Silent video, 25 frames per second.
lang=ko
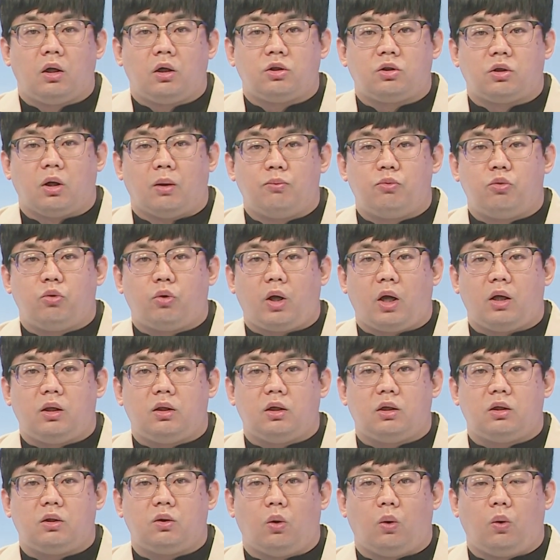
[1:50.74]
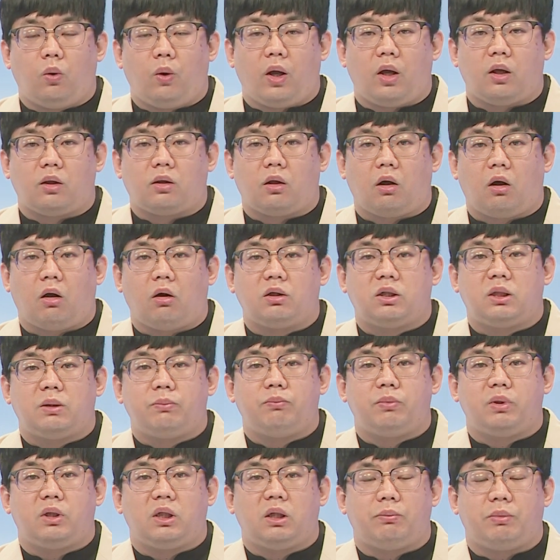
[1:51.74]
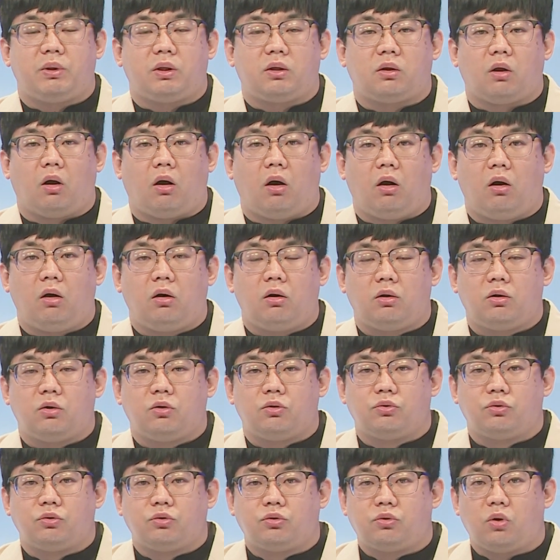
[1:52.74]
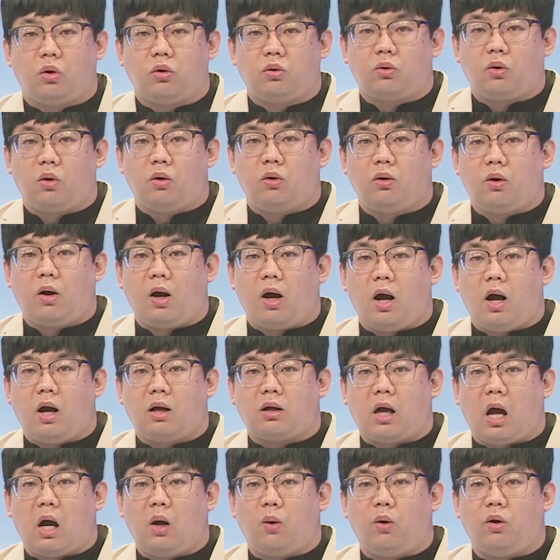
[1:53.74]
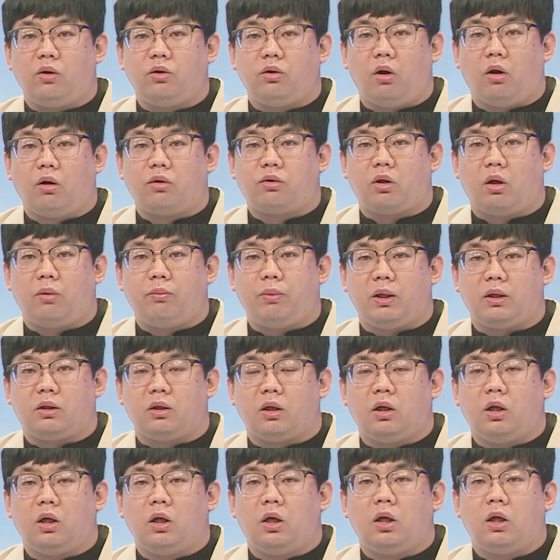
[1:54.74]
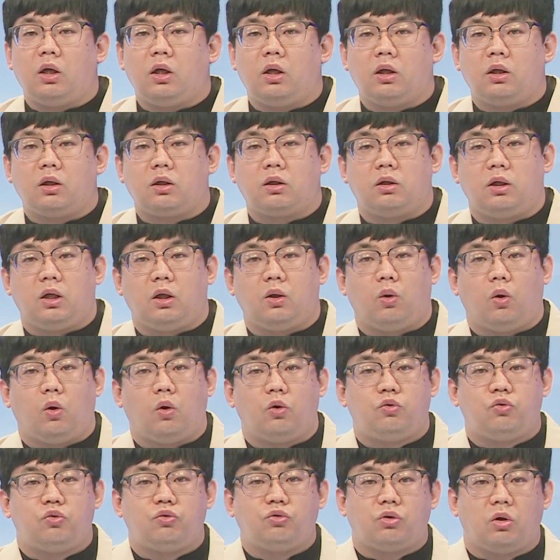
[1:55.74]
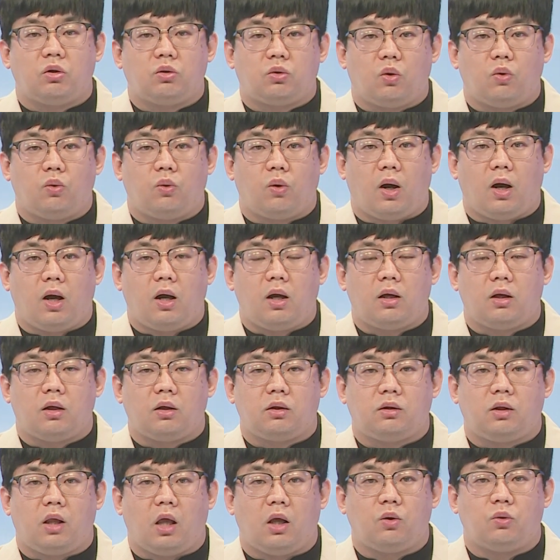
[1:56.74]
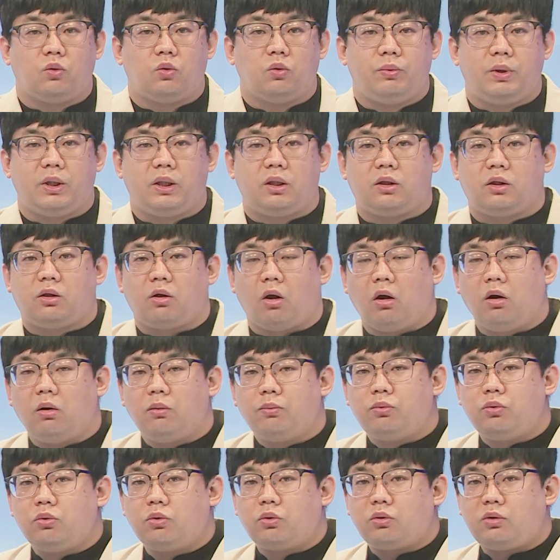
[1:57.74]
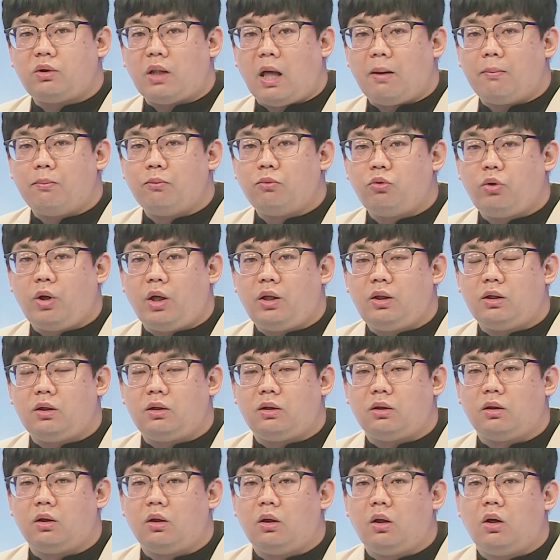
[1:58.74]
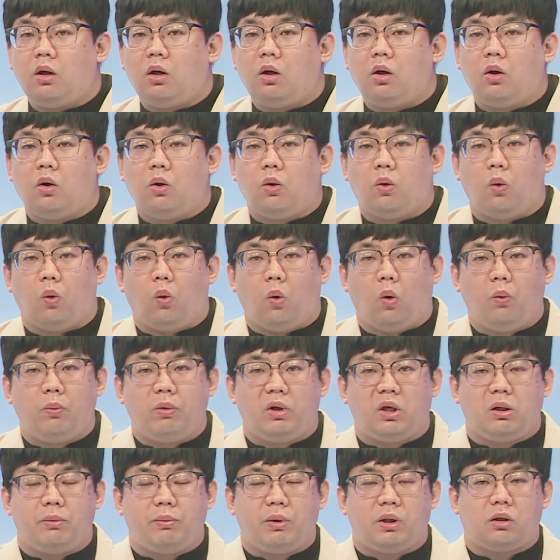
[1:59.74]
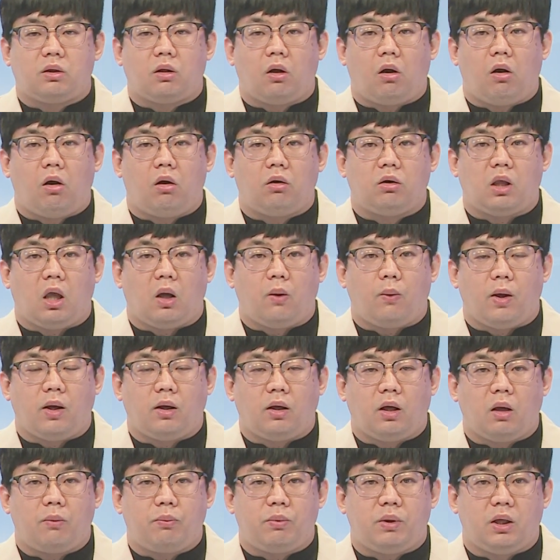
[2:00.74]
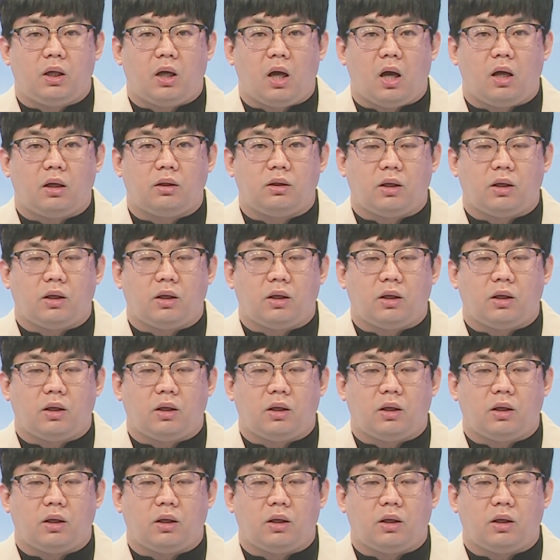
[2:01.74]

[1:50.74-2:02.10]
전북에는 5에서 10mm, 수도권과 강원 영서 및 그리고 충청권과 대구 및 경북 남부에는 5mm 내외의 비가